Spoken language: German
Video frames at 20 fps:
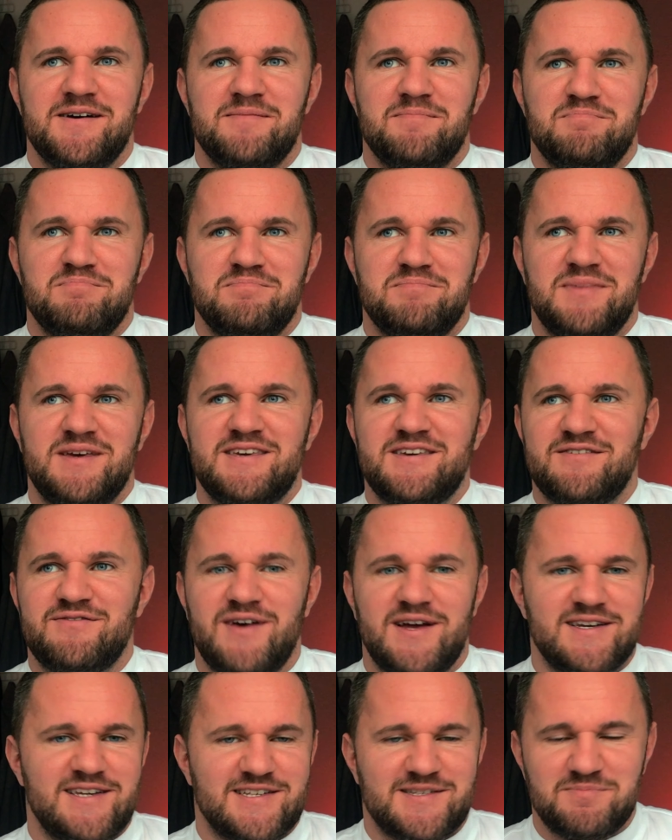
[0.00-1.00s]
mich
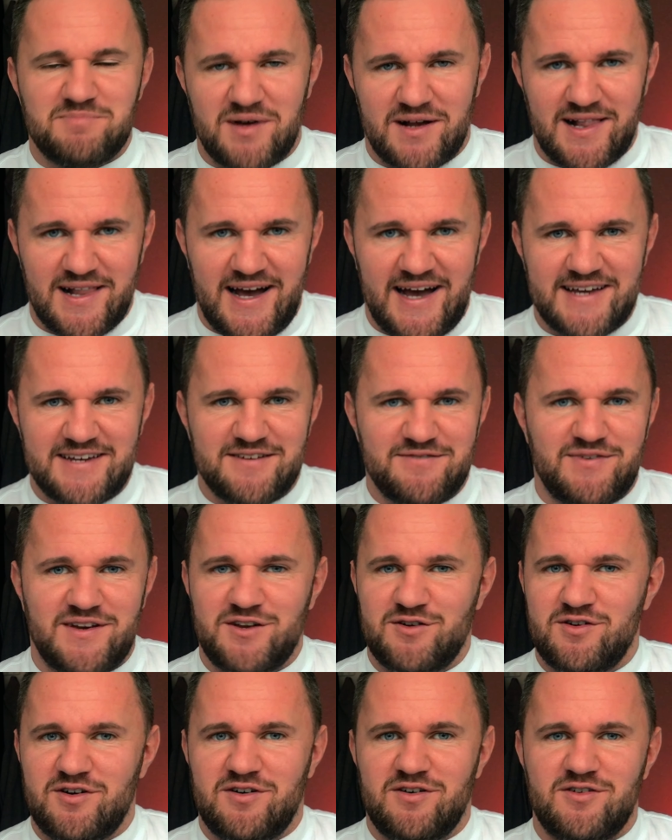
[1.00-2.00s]
währenddessen begleitet, wenn
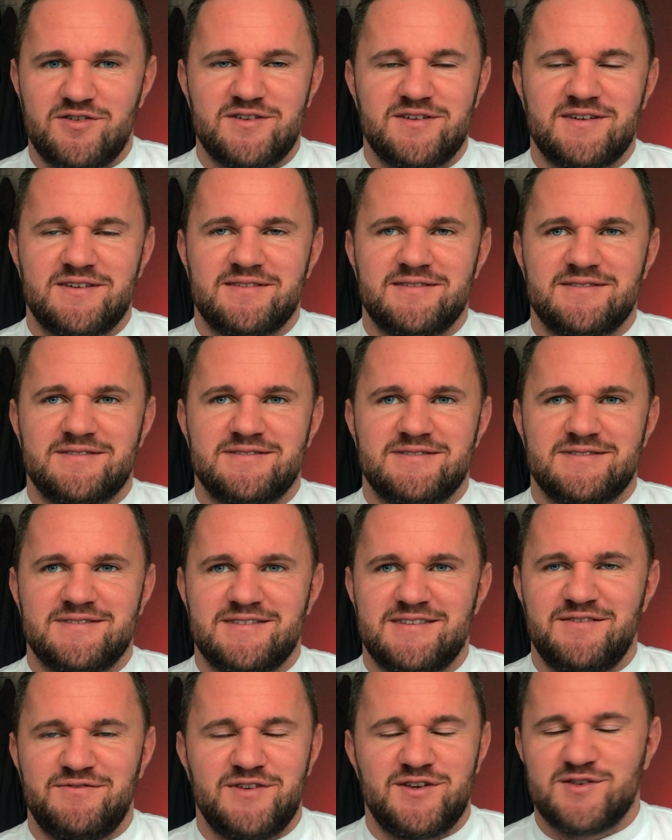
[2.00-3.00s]
ihr euch
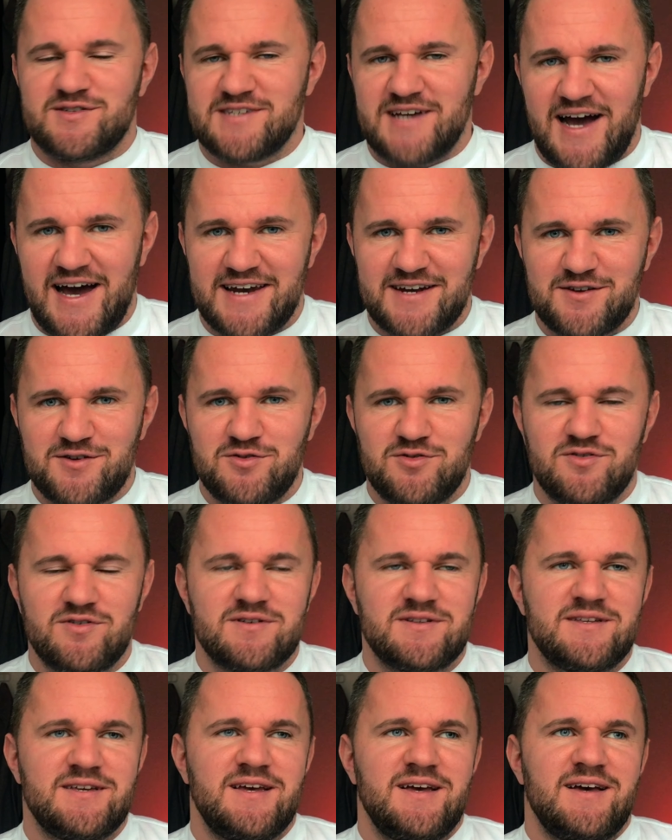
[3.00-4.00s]
die Videos
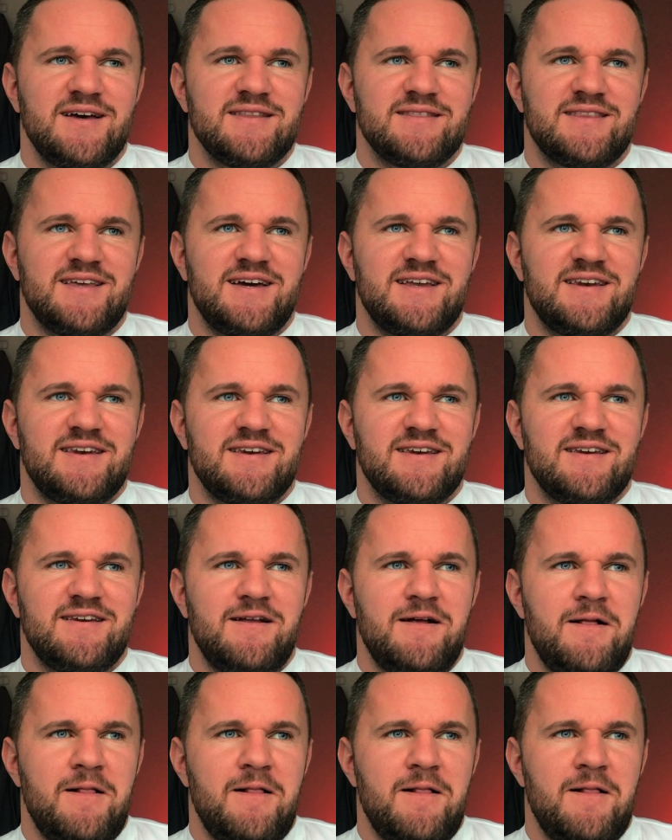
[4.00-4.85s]
anguckt, denn